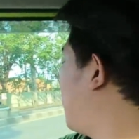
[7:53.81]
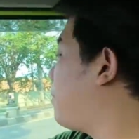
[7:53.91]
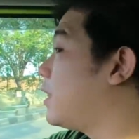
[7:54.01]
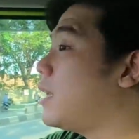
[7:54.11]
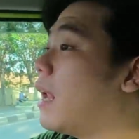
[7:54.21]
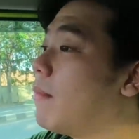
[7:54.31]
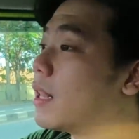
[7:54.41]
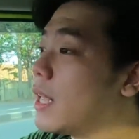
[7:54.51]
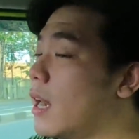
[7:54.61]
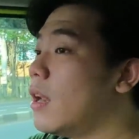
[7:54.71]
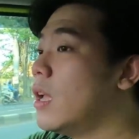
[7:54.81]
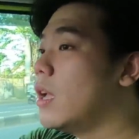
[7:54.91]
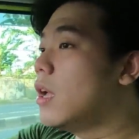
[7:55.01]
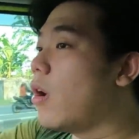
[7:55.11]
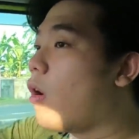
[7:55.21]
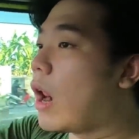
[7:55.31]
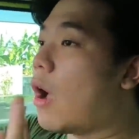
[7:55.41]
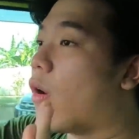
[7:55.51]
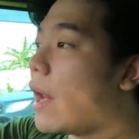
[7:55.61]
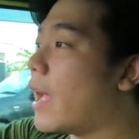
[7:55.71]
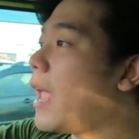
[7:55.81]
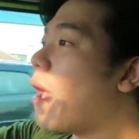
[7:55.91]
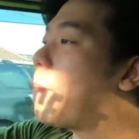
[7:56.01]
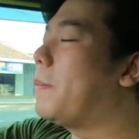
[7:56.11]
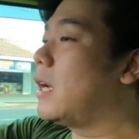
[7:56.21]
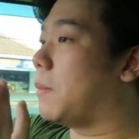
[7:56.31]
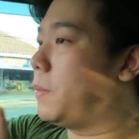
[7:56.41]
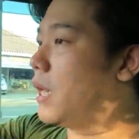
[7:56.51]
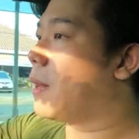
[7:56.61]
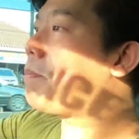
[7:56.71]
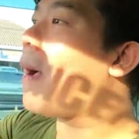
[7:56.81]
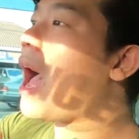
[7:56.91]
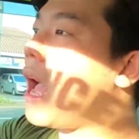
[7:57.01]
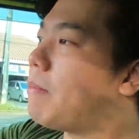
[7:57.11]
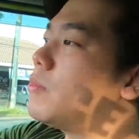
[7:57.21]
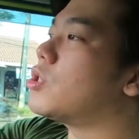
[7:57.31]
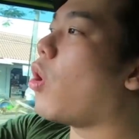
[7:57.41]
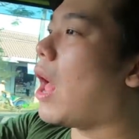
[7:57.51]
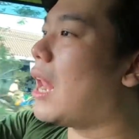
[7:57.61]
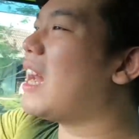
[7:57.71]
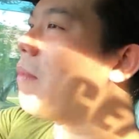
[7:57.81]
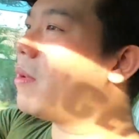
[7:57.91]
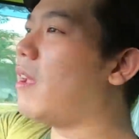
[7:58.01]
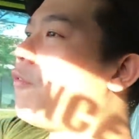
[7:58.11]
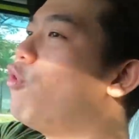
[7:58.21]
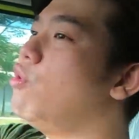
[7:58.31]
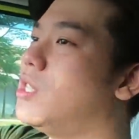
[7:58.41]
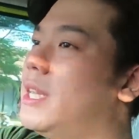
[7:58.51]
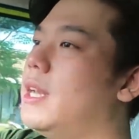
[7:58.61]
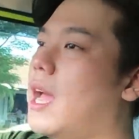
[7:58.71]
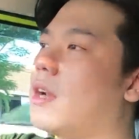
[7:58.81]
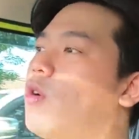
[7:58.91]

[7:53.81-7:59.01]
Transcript: Hebatnya dalam artian orang-orang yang bener-bener paham soal namanya fungsi dan